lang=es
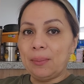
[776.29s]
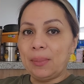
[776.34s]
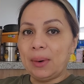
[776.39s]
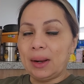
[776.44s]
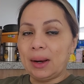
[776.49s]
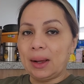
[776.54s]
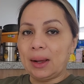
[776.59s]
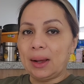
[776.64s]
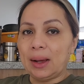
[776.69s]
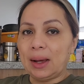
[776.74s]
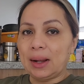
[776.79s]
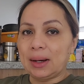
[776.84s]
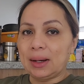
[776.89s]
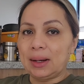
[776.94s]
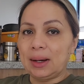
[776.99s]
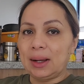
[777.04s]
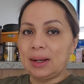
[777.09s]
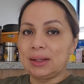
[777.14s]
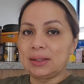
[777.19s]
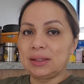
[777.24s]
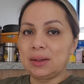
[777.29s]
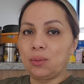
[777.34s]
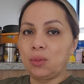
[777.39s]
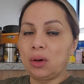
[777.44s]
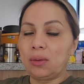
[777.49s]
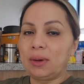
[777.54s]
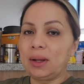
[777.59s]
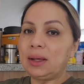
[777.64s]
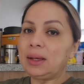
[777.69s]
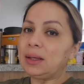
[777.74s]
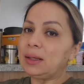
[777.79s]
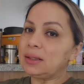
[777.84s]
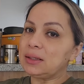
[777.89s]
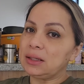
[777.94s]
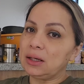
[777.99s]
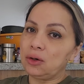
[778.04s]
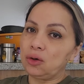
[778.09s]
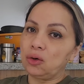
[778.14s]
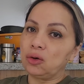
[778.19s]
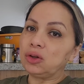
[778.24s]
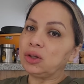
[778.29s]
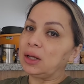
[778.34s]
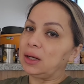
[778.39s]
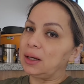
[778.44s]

para arreglar ese mueble y si no,